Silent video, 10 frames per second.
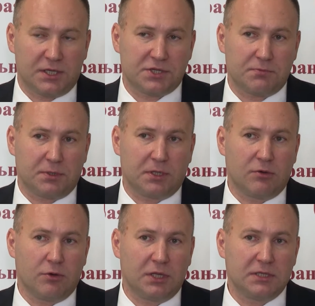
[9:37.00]
наши
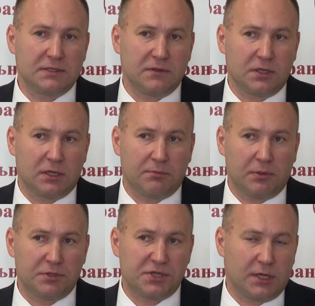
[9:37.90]
педагоги действительно
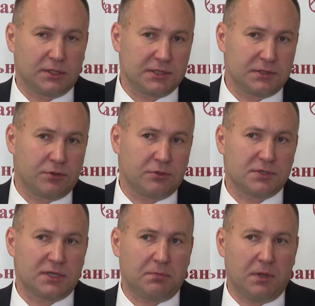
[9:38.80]
получали
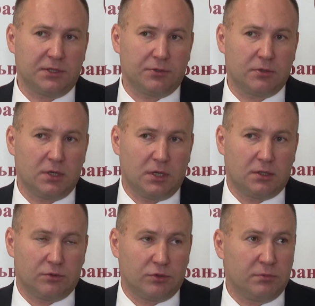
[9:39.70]
достойную зарплату,
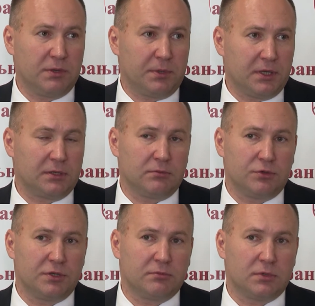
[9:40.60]
но и мы при этом
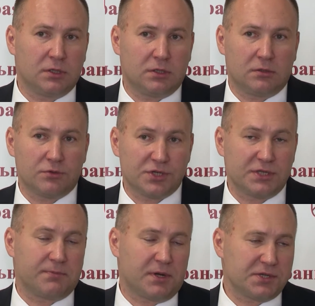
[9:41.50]
будем э,
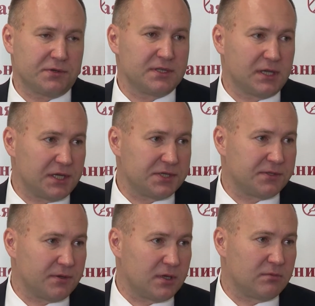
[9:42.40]
уже и спрашивать за
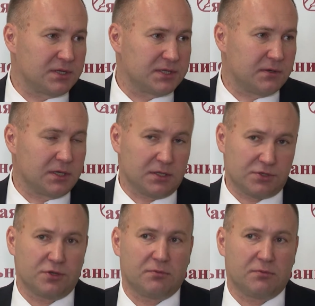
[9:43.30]
качество образования, что